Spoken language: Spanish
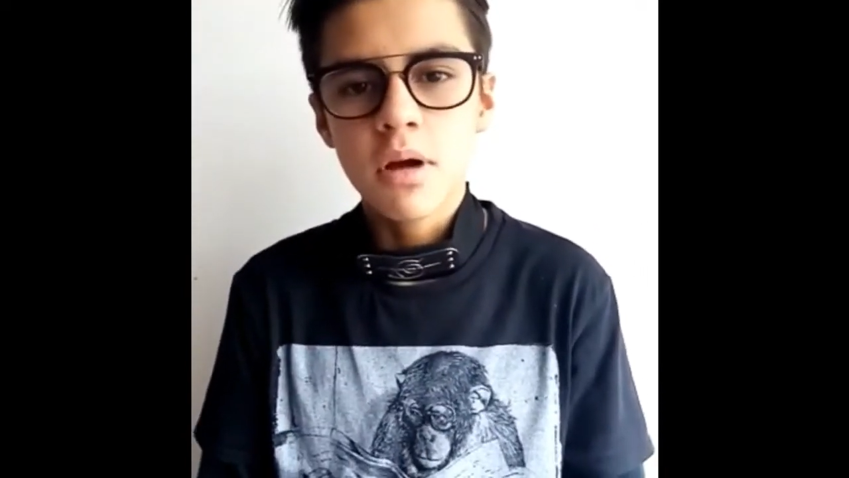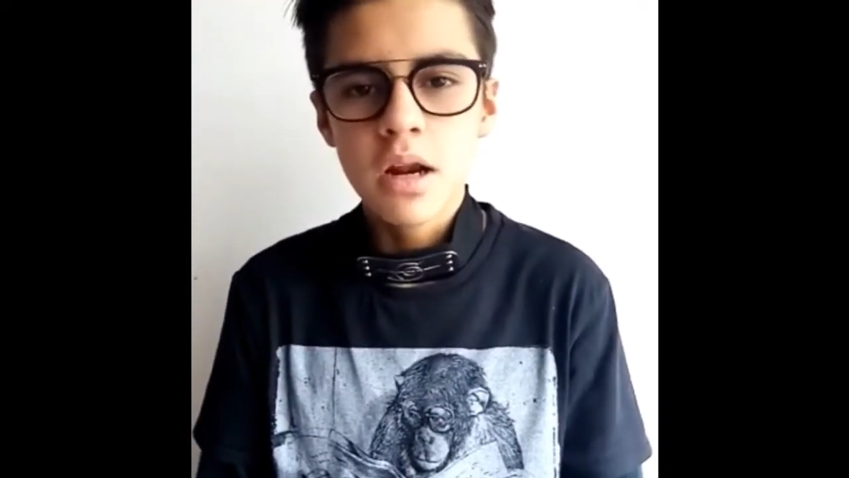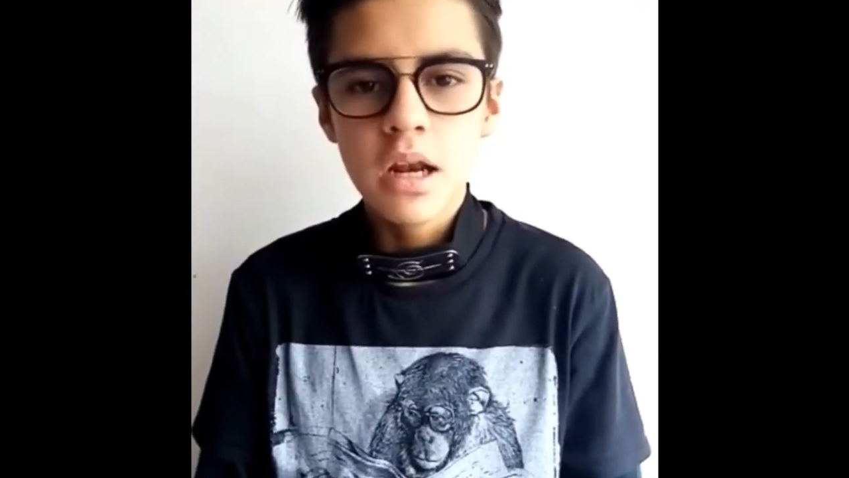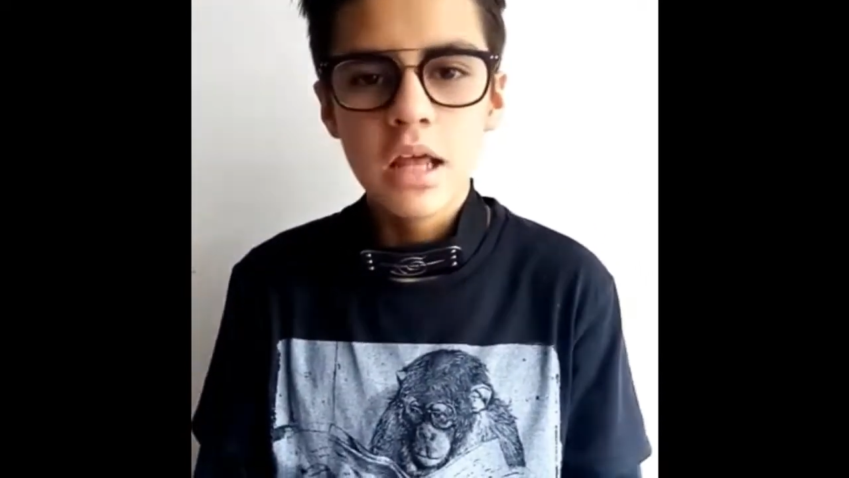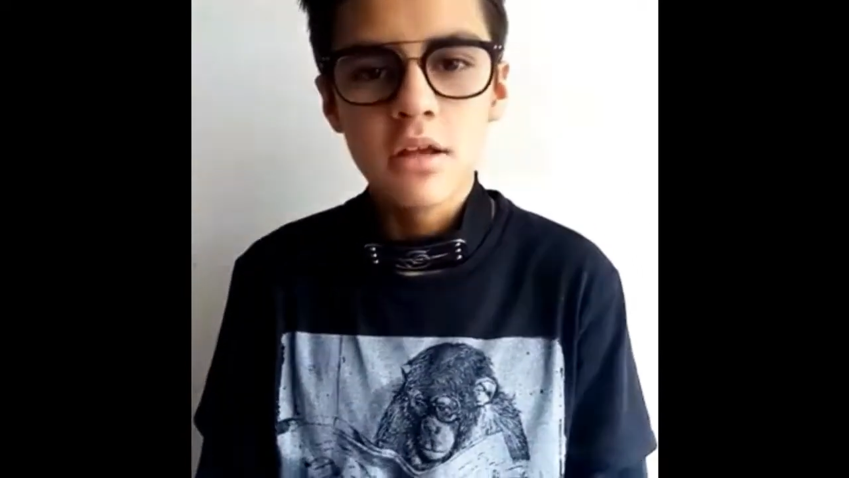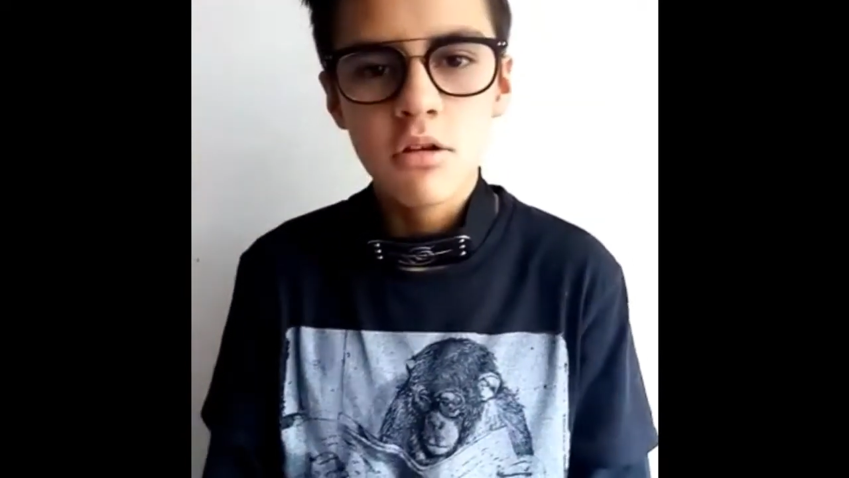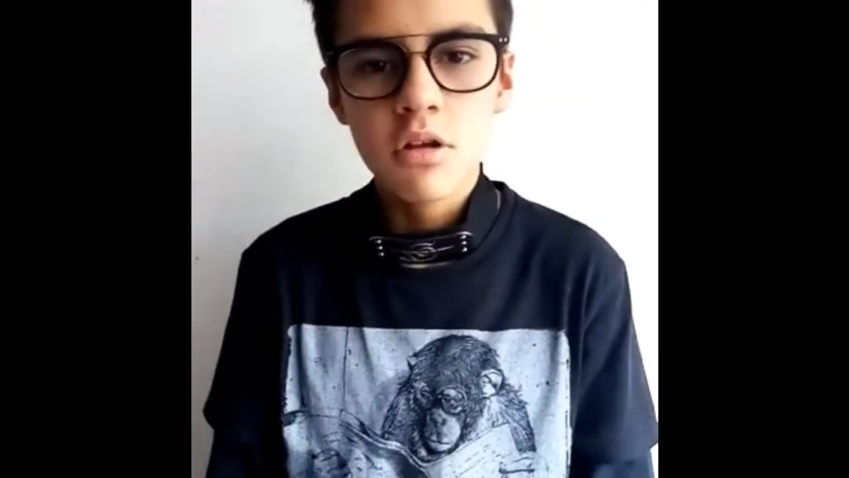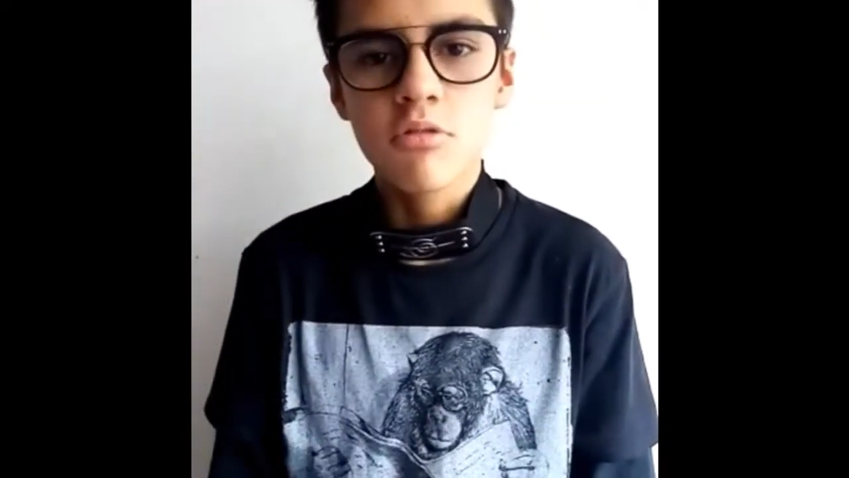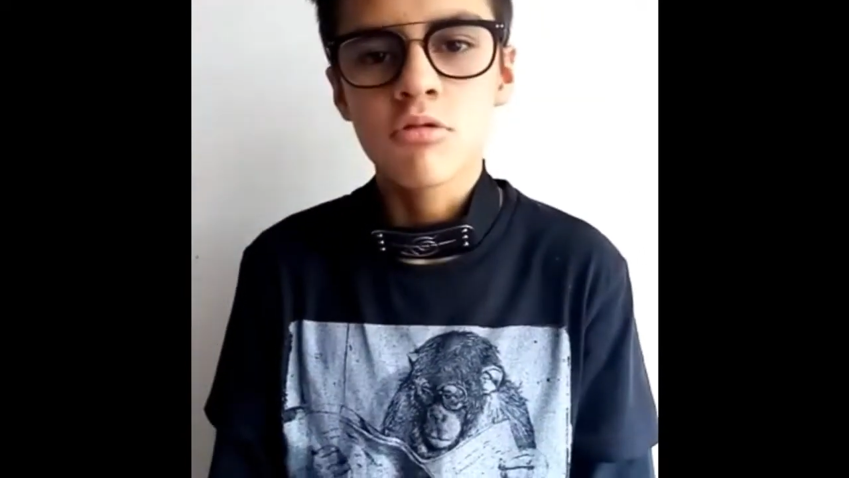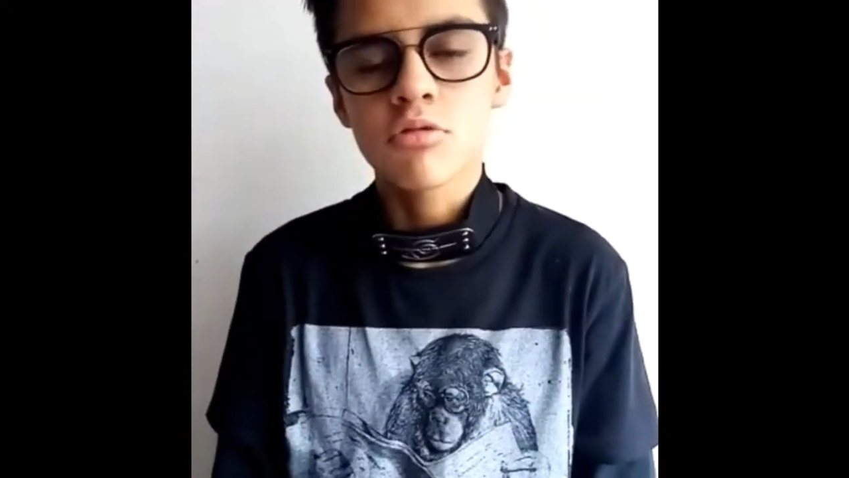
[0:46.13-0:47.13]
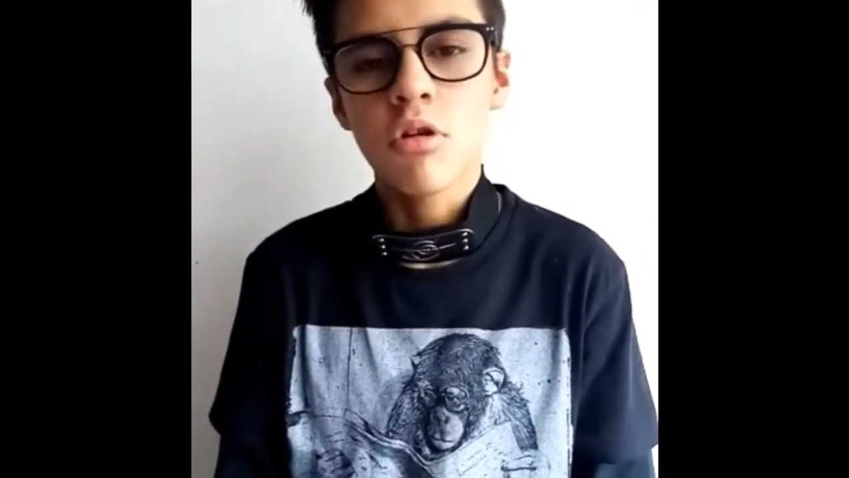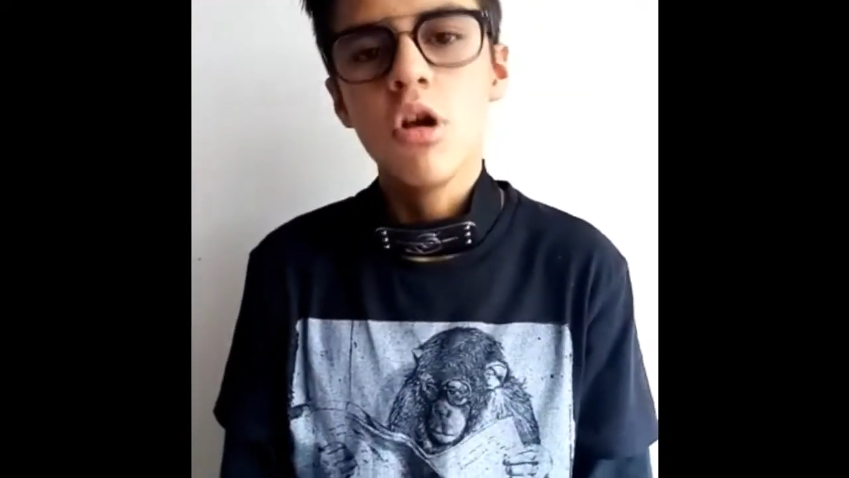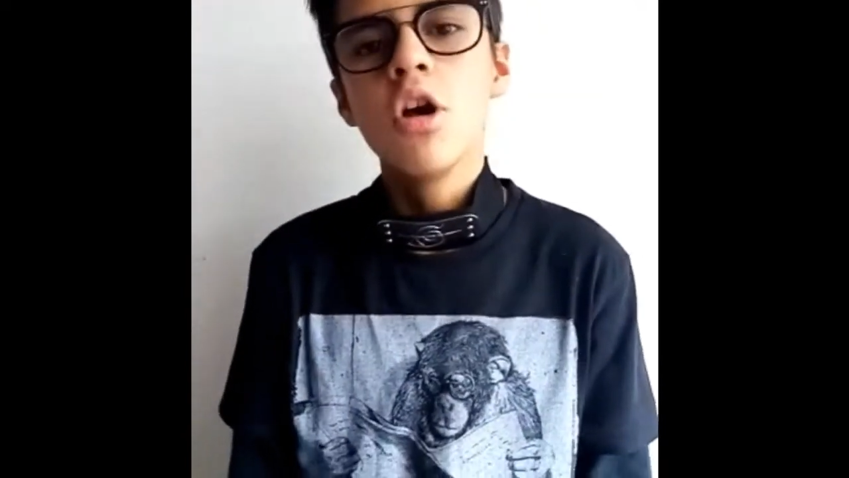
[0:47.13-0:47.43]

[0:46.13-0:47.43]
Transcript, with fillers: Parraladino del curso